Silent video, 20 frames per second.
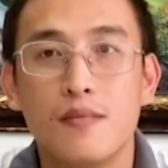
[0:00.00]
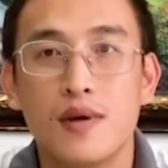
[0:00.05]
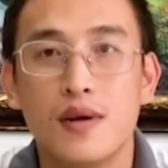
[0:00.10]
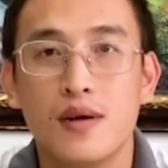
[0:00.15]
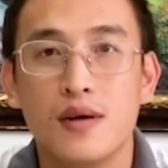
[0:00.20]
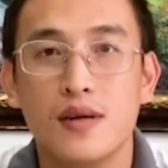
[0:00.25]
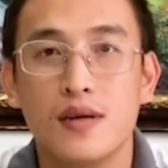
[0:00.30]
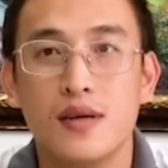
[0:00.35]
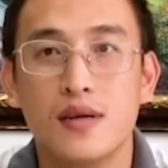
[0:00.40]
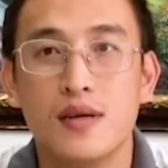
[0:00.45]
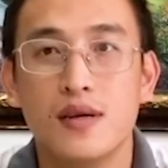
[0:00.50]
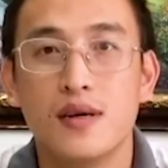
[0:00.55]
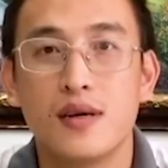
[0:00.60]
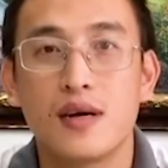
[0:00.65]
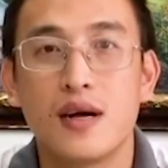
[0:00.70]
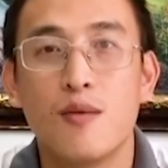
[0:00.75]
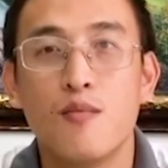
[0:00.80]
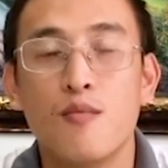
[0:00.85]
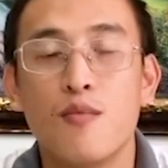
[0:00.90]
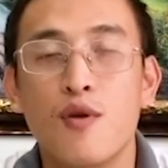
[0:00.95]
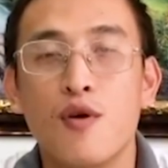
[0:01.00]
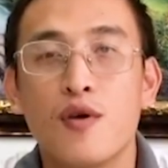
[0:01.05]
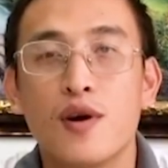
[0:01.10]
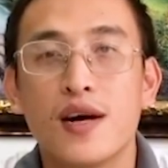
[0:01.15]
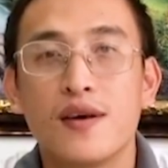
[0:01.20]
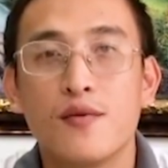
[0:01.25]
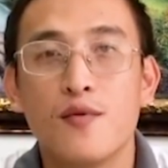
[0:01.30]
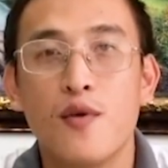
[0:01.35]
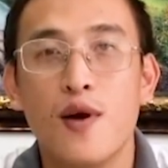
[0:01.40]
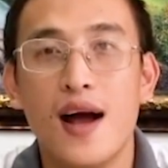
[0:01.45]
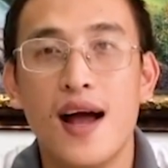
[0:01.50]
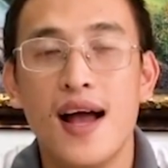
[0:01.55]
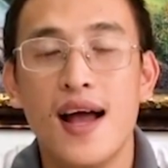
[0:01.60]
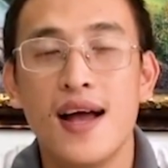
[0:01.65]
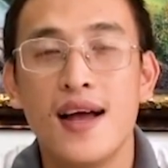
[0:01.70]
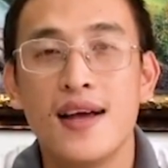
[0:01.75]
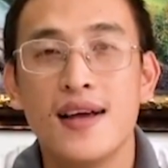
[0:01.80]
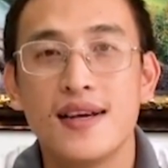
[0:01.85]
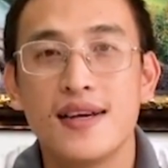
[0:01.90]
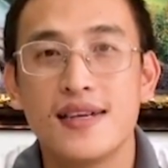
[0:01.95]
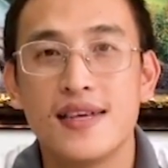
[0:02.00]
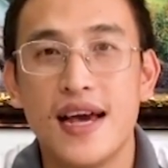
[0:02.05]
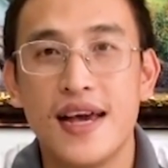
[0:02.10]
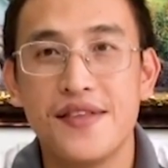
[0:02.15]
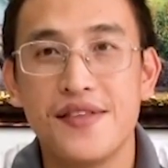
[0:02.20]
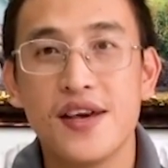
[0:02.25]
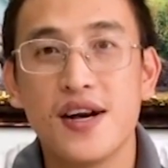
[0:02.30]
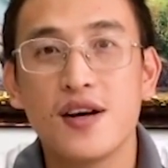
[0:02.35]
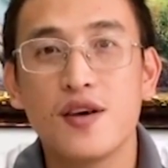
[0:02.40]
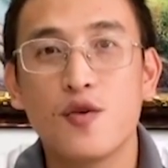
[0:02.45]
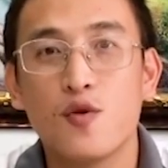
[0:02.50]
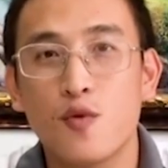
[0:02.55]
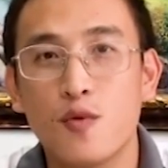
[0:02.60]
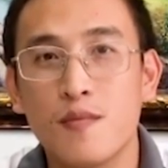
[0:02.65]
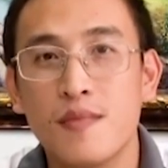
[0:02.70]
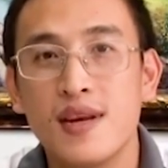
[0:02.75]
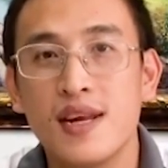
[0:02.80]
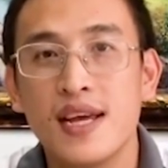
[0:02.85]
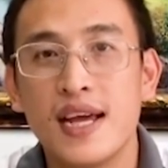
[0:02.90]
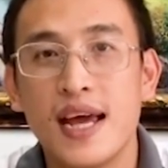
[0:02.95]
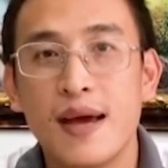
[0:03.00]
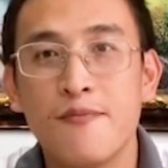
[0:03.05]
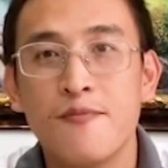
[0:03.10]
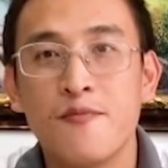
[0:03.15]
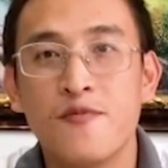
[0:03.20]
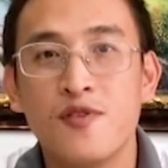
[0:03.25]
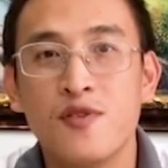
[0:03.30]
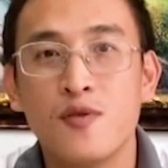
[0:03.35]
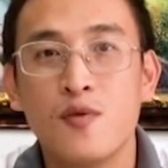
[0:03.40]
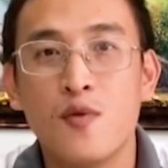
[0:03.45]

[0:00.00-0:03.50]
mời công bố kết quả giải nhất của minigame vừa